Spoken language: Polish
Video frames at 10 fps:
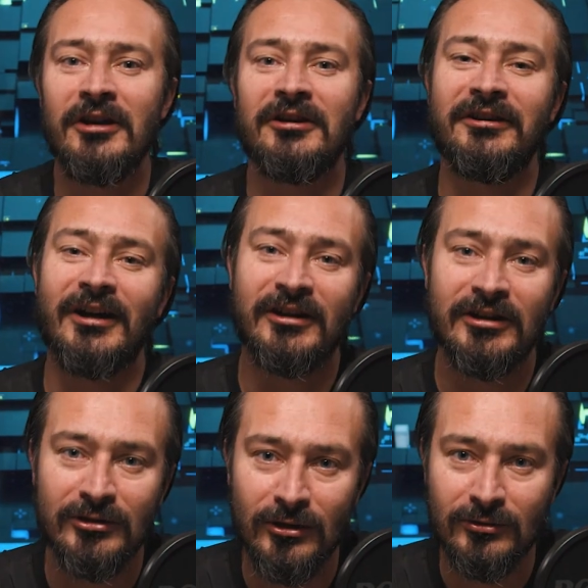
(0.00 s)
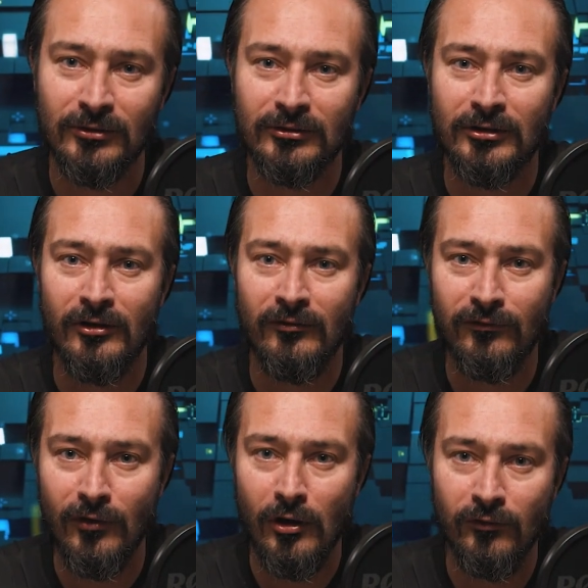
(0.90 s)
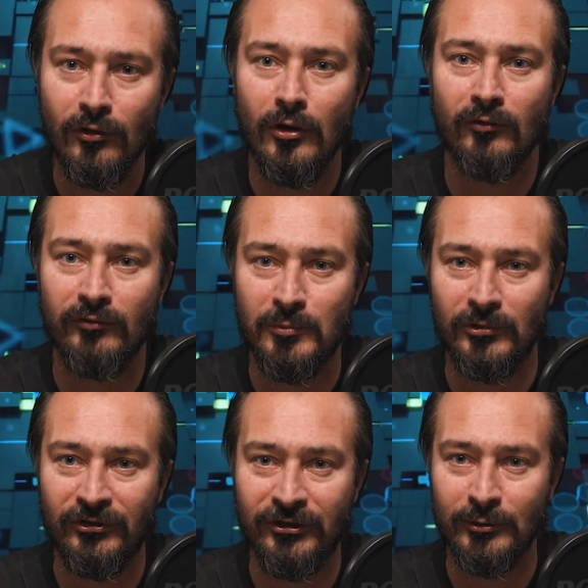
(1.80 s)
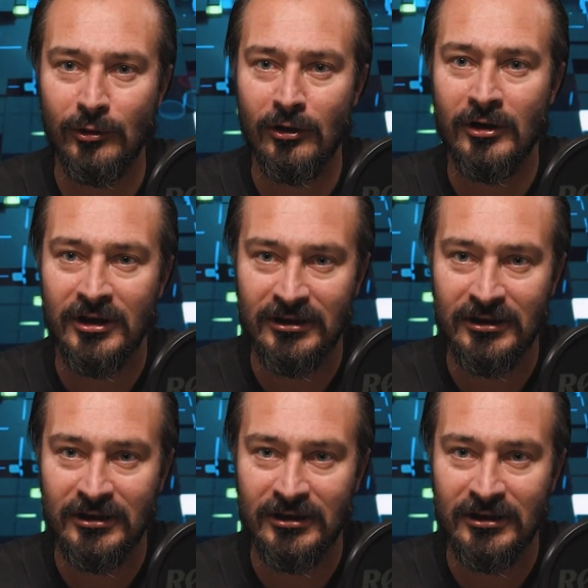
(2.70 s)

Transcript: jakie dotąd Volvo wypuściło